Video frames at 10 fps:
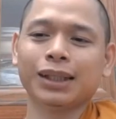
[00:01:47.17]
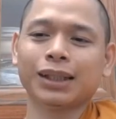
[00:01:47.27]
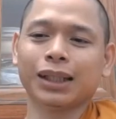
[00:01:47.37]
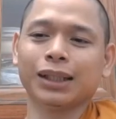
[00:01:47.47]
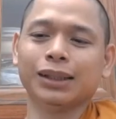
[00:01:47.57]

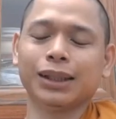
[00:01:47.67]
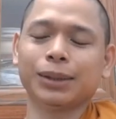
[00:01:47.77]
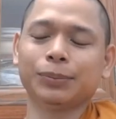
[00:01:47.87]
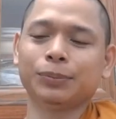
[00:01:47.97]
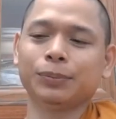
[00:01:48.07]
thành thử
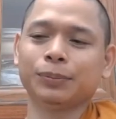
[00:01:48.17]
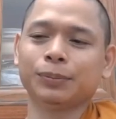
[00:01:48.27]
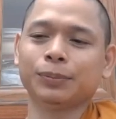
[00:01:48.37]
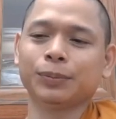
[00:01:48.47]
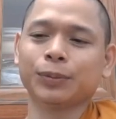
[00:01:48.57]
á,
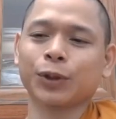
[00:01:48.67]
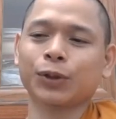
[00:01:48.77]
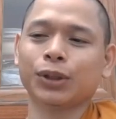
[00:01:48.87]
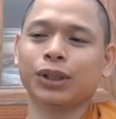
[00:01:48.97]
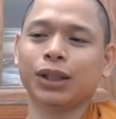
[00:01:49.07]
có
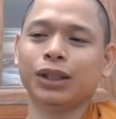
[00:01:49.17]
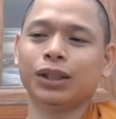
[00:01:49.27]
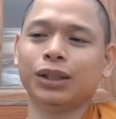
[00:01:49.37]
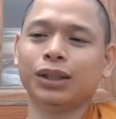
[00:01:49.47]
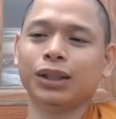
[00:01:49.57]
đôi khi
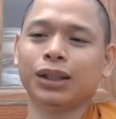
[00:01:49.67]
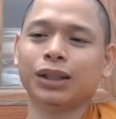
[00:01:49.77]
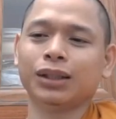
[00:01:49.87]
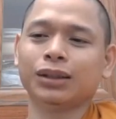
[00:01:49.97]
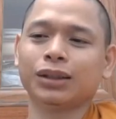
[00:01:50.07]
thì
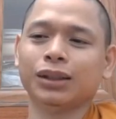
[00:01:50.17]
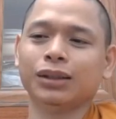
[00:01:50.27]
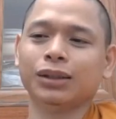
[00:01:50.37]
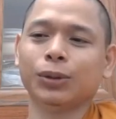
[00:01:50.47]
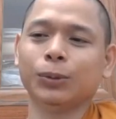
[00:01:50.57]
à,
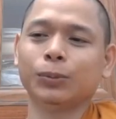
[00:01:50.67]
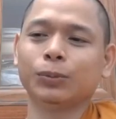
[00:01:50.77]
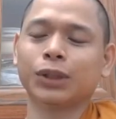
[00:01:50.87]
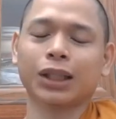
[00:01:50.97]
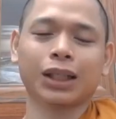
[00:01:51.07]
sư
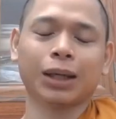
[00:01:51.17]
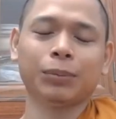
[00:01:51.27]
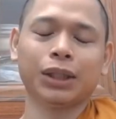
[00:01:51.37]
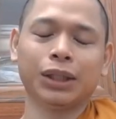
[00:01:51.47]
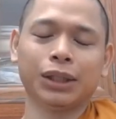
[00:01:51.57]
cũng rất là
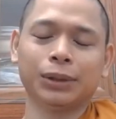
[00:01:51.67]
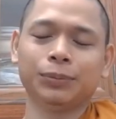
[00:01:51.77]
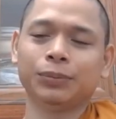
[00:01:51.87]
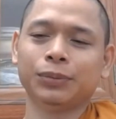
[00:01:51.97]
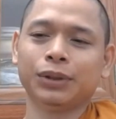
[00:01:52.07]
cảm ơn